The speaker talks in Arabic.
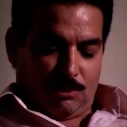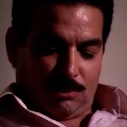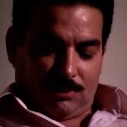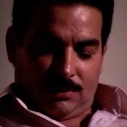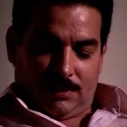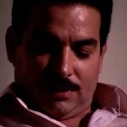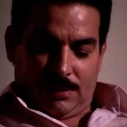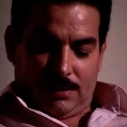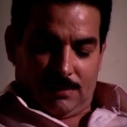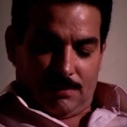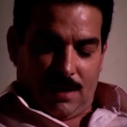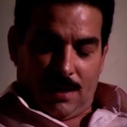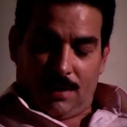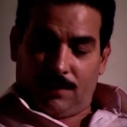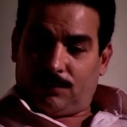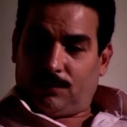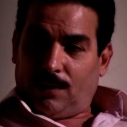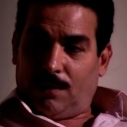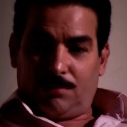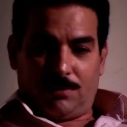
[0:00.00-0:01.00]
كنت مع
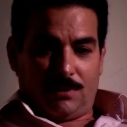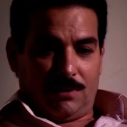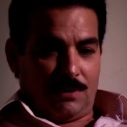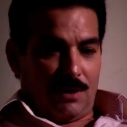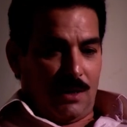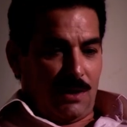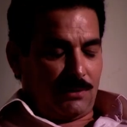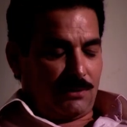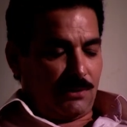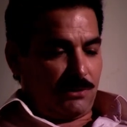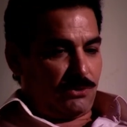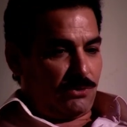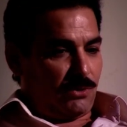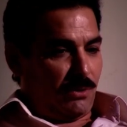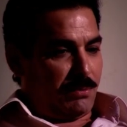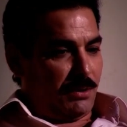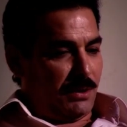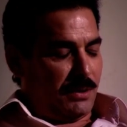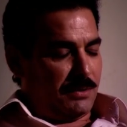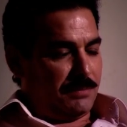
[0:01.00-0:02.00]
صبري النهاردة
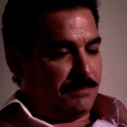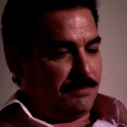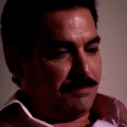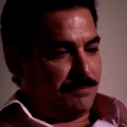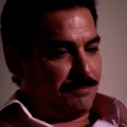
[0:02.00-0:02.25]
الصبح